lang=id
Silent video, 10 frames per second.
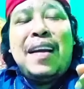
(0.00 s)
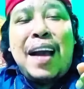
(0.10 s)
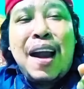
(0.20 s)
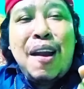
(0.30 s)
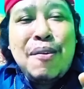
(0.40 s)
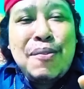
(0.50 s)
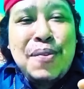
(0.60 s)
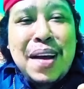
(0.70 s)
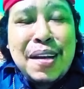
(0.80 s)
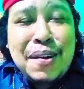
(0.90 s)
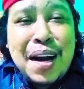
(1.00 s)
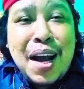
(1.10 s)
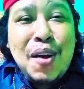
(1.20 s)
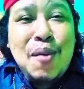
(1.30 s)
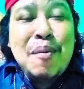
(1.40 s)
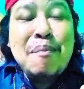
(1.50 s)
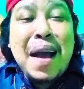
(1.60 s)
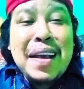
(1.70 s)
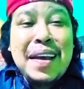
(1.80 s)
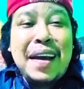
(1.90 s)
kalau sudah saudaraku
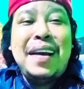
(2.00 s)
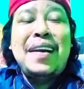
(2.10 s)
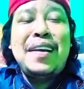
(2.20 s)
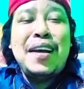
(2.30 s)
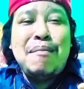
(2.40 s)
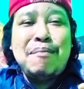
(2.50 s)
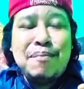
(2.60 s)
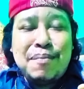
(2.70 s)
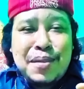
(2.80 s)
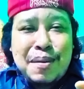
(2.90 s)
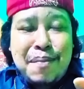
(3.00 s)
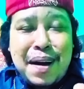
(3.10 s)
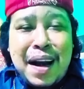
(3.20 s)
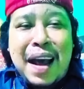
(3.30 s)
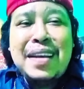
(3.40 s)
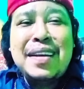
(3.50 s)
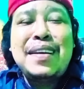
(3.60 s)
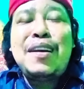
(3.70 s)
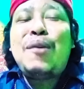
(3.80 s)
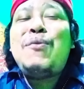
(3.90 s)
membaca ya, yang sebelas
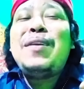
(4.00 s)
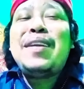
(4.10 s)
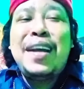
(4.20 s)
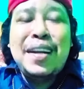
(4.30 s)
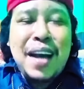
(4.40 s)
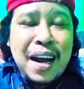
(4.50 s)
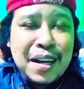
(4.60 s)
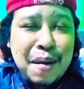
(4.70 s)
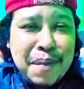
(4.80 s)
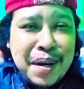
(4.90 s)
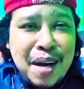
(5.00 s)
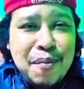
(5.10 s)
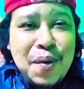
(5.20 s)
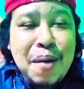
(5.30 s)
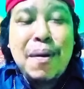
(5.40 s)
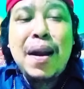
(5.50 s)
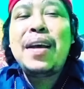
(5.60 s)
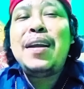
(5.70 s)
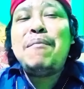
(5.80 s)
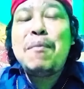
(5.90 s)
rutin sampai jam dua
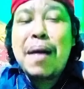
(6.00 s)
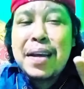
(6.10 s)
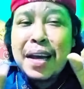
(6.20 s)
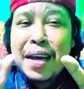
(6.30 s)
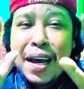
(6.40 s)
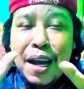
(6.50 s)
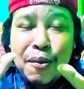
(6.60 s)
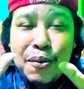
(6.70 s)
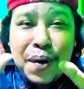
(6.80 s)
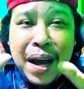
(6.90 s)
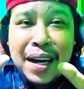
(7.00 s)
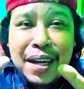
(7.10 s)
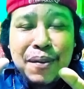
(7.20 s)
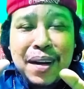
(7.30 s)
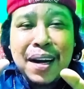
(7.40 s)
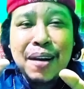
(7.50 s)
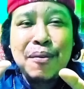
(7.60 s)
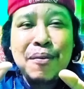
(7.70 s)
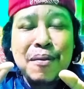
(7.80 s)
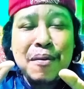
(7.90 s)
12 ini, membacanya hanya tujuh kali saudaraku.
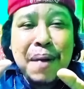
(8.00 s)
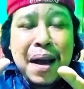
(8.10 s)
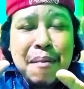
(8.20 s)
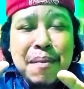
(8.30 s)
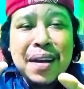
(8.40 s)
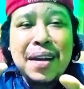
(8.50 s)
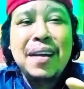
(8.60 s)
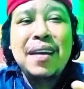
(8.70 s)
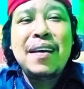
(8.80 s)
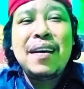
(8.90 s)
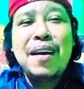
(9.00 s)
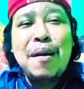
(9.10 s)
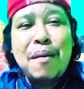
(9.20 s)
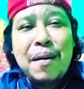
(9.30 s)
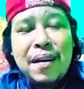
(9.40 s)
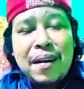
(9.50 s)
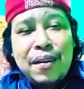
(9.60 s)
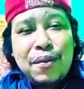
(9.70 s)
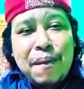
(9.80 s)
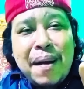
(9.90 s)
Pahami
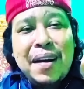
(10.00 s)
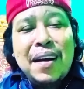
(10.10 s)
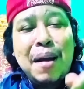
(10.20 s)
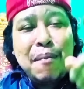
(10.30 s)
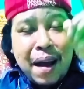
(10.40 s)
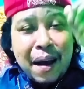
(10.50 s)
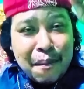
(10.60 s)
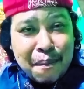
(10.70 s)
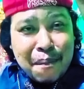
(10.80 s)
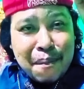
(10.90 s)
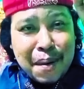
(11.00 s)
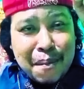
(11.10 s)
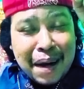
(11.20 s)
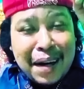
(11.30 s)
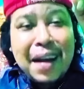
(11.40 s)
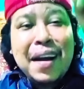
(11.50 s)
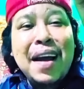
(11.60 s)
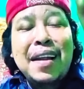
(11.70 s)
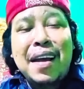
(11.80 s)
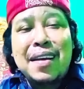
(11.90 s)
Cuma dengan memandang ke
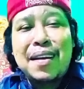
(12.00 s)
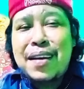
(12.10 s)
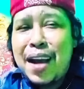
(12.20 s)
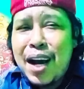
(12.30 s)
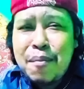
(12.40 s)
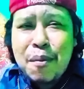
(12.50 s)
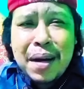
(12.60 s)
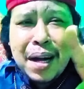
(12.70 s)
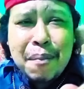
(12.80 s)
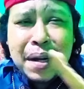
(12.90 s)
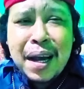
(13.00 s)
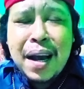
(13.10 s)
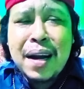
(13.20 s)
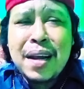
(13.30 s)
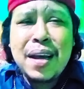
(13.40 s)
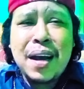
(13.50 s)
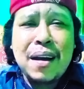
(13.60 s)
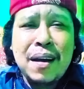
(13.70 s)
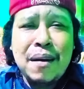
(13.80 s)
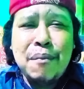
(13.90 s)
atas. Jangan memandang mataharinya.
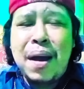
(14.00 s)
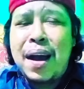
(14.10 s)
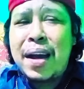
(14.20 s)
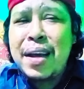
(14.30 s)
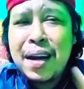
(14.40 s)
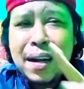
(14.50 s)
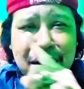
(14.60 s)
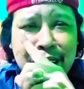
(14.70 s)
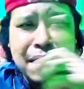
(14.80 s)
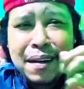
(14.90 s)
Bahaya nanti.